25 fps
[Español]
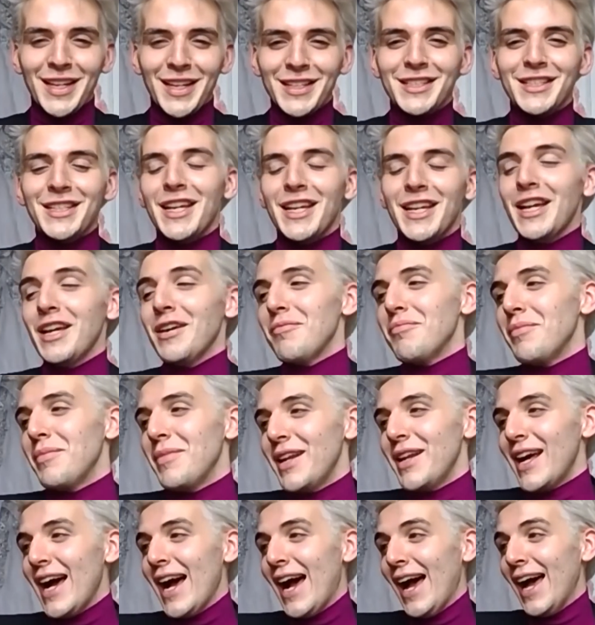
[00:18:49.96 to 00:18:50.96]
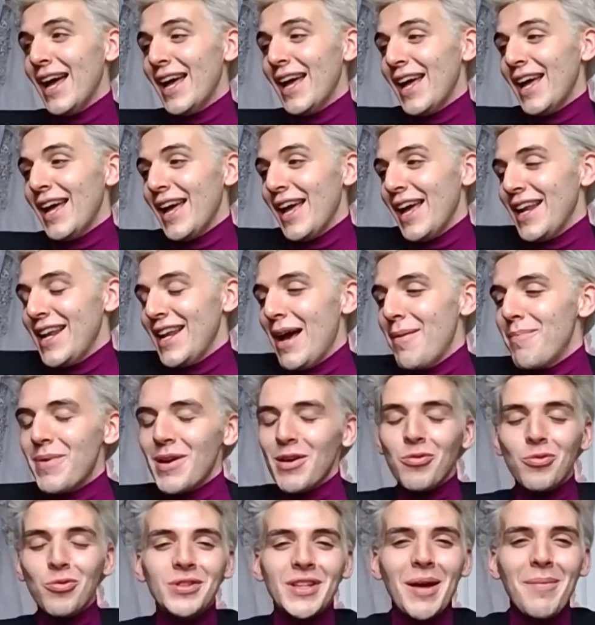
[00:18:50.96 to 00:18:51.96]
Sí, mira, la
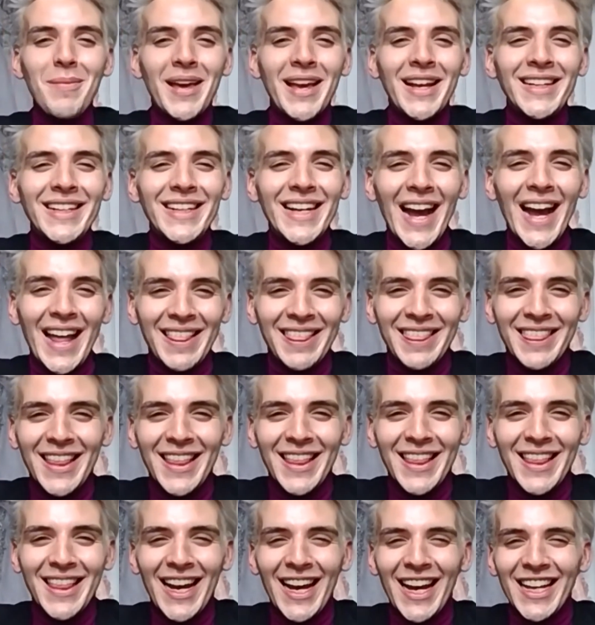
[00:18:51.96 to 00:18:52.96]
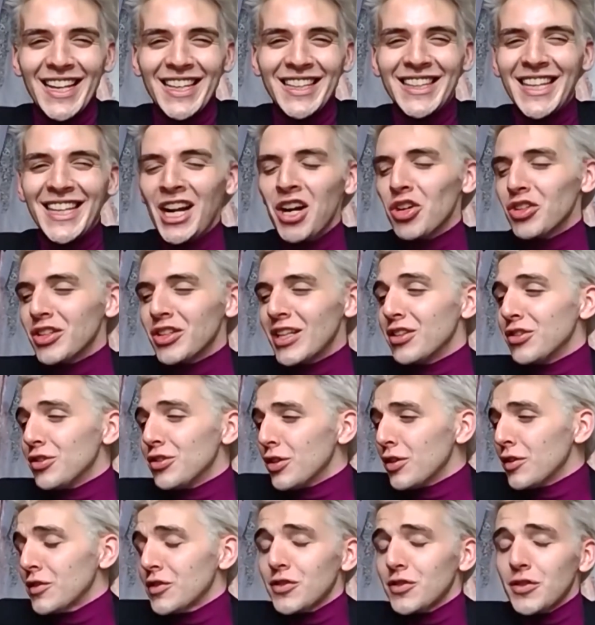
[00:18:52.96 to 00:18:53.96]
pregunta me encanta y tengo
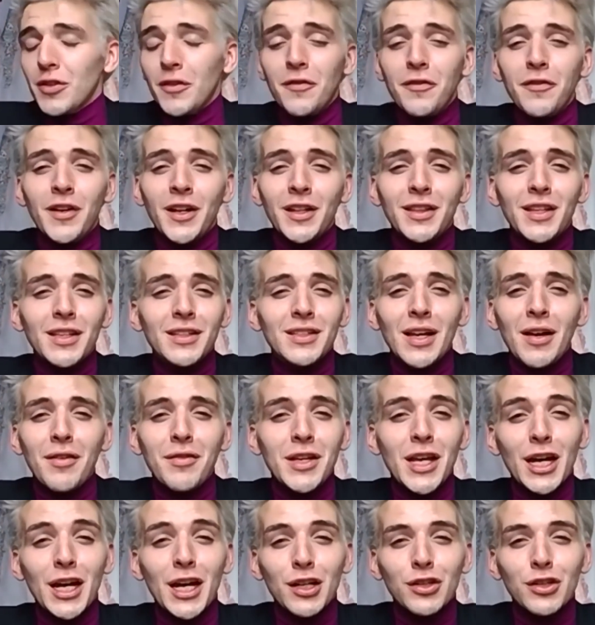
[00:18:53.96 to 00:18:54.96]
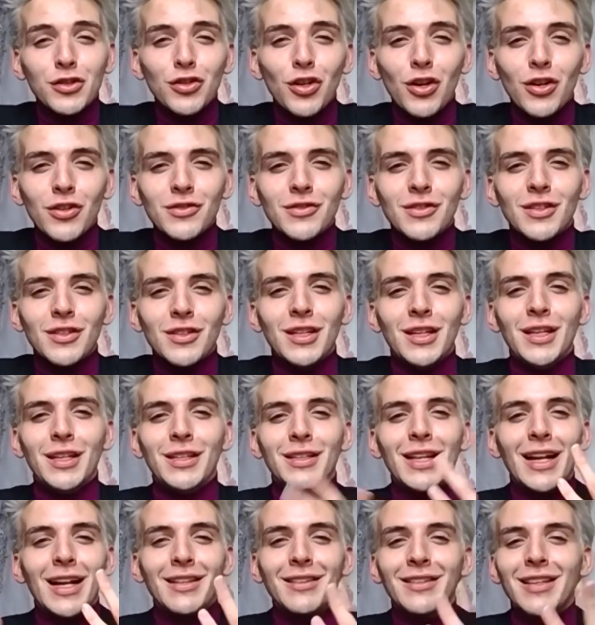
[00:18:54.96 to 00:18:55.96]
tantos frentes abiertos y
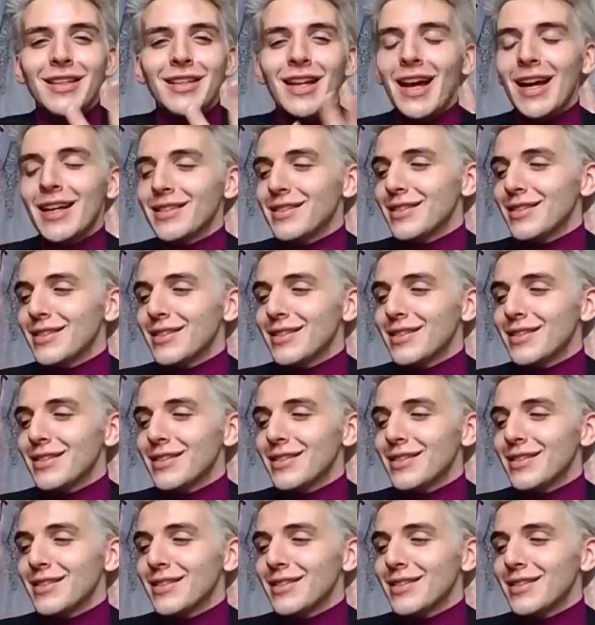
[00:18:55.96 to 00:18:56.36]
tantas